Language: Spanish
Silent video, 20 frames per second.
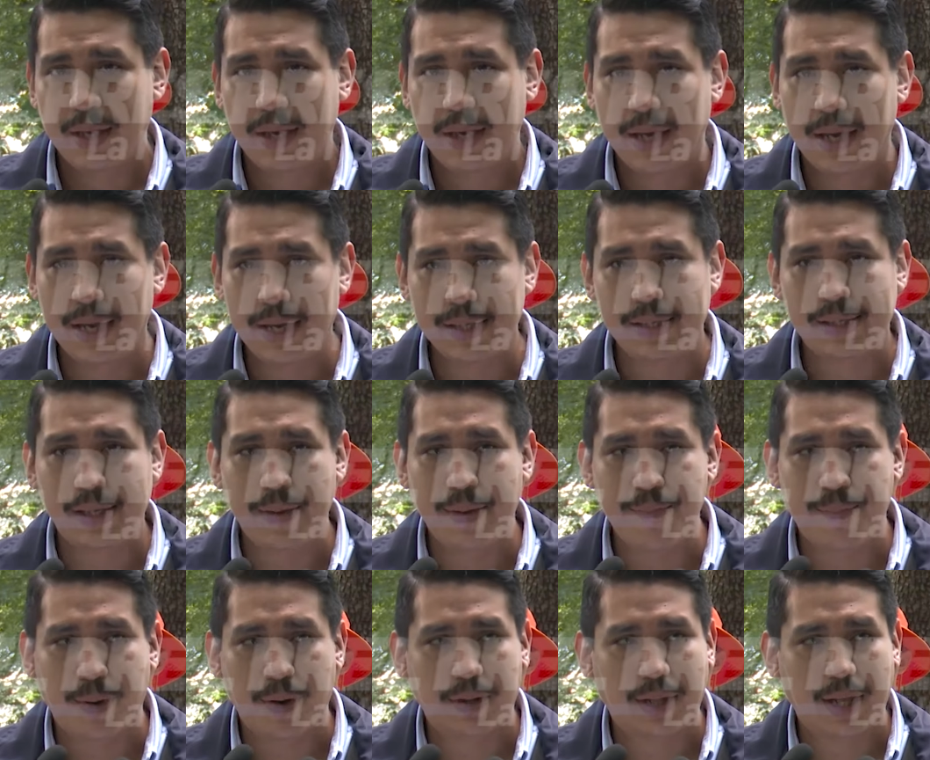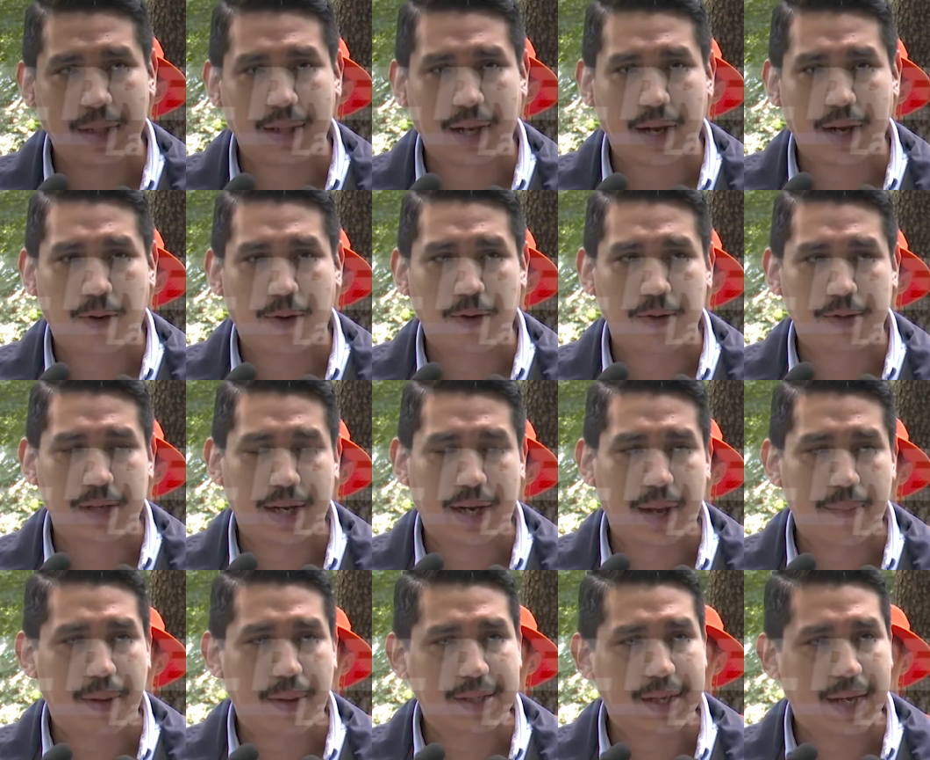Es importante reconocer
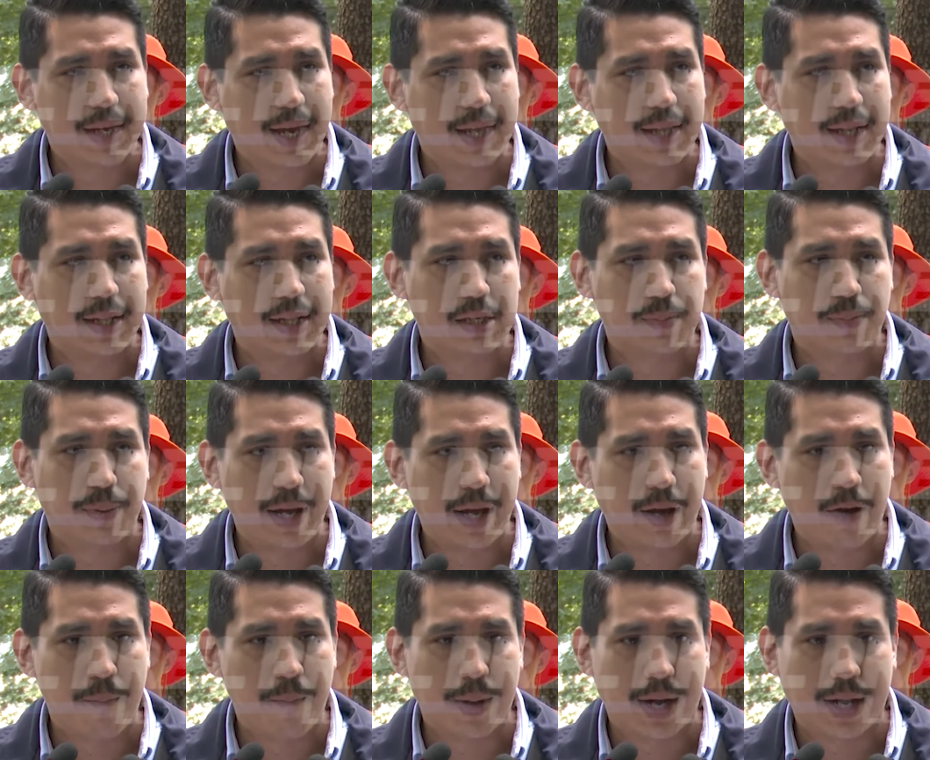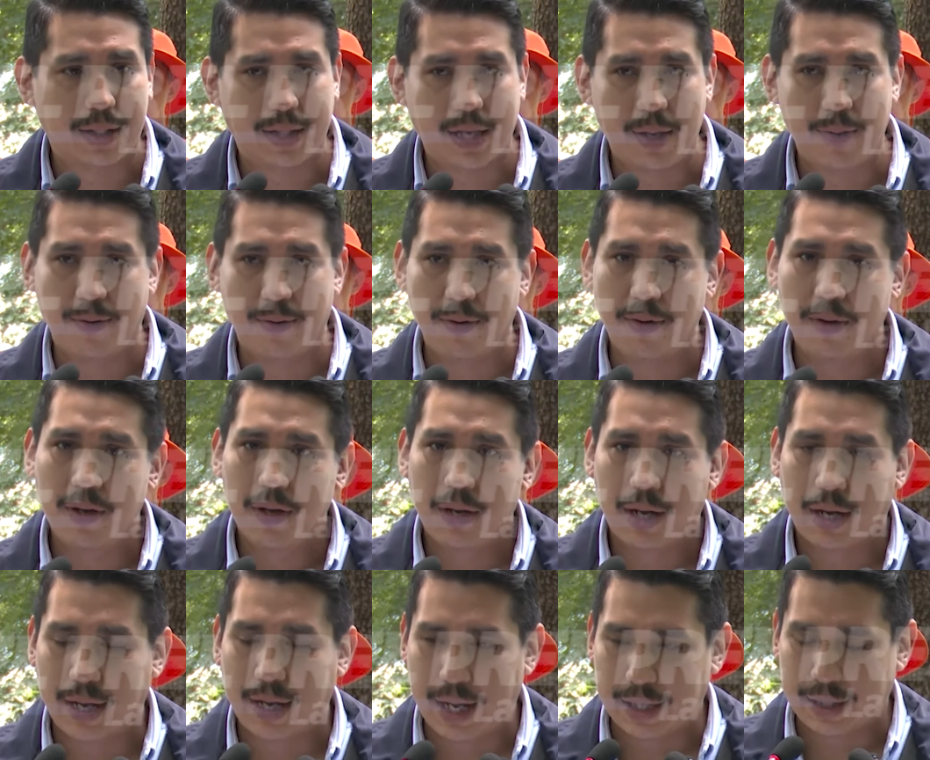que más allá del despliegue operativo,
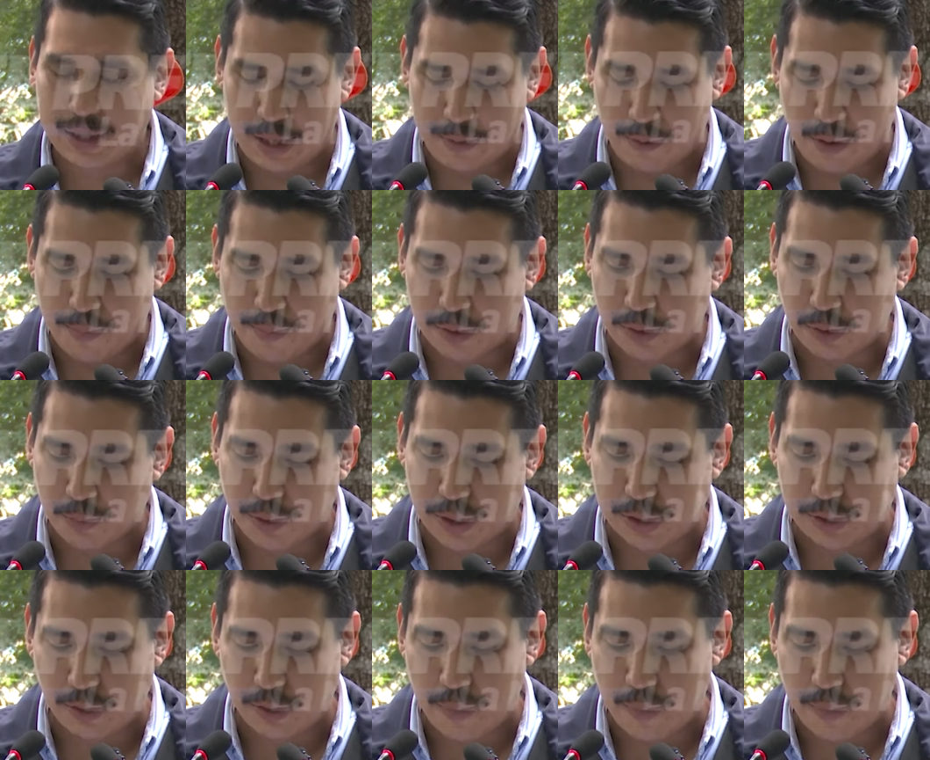reactivo y por supuesto